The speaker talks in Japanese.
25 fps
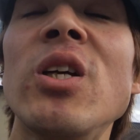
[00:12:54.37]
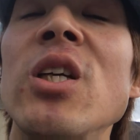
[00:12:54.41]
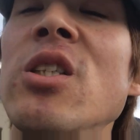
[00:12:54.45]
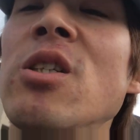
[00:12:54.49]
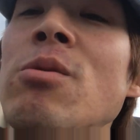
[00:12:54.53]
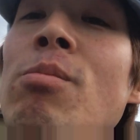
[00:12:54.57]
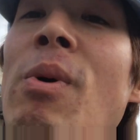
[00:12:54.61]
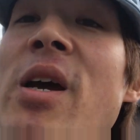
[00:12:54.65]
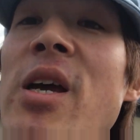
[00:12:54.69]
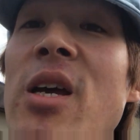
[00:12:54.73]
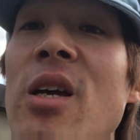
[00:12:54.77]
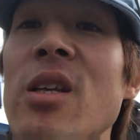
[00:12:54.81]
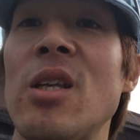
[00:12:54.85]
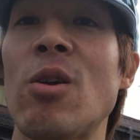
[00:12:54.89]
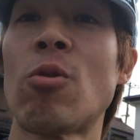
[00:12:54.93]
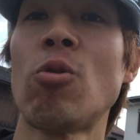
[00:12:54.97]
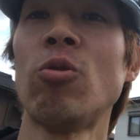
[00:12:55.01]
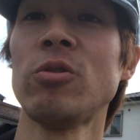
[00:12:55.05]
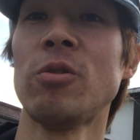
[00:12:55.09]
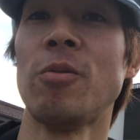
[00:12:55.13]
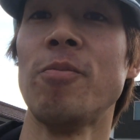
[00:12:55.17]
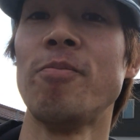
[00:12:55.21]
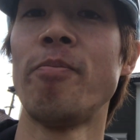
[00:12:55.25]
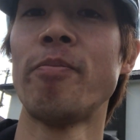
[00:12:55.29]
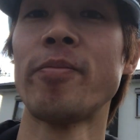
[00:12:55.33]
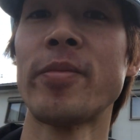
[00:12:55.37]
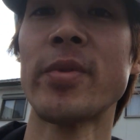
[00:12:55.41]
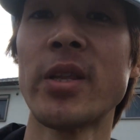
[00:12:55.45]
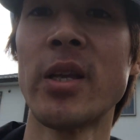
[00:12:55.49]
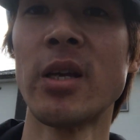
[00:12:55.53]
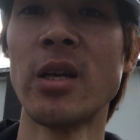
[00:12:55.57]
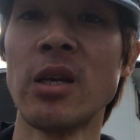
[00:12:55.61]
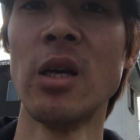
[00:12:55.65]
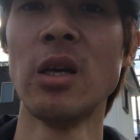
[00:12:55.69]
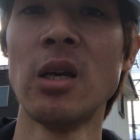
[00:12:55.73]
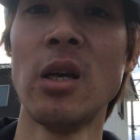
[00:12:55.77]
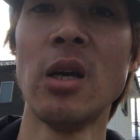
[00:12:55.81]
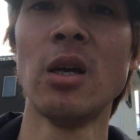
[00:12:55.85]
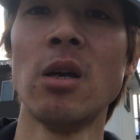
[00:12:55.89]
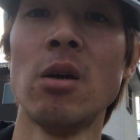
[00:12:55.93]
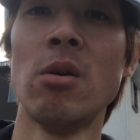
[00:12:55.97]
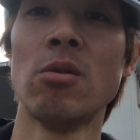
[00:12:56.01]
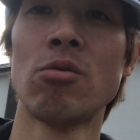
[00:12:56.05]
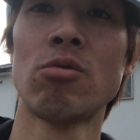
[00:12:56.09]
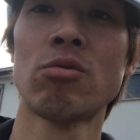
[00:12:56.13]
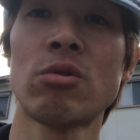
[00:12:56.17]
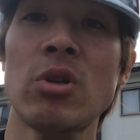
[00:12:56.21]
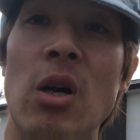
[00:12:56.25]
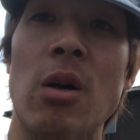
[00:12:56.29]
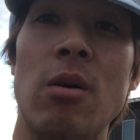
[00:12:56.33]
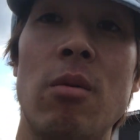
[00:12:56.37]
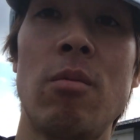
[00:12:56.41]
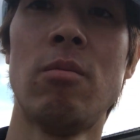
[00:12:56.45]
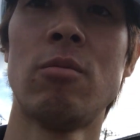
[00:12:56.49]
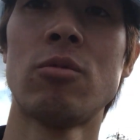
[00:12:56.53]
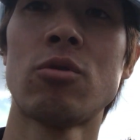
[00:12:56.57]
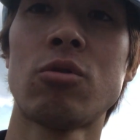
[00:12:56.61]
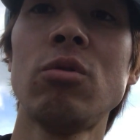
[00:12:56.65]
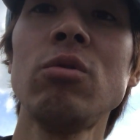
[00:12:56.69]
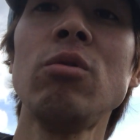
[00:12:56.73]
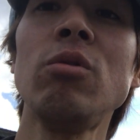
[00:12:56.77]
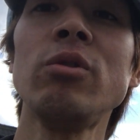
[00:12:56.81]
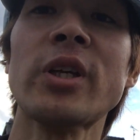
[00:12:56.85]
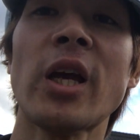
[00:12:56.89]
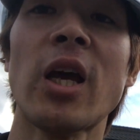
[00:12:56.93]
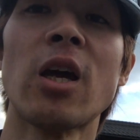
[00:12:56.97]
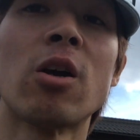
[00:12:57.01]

減しまえってこと。さあ、そういうこと